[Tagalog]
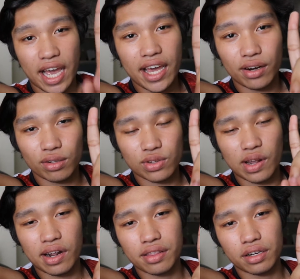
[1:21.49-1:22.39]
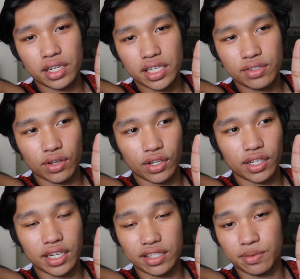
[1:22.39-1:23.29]
And also another
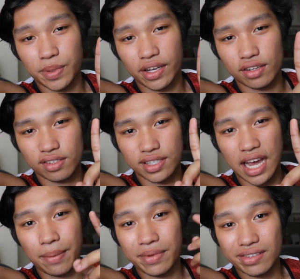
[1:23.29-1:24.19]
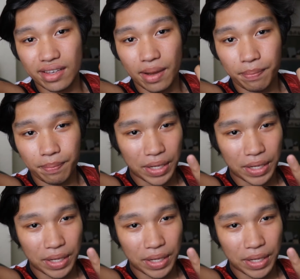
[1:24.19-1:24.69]
reason, it's because naami sa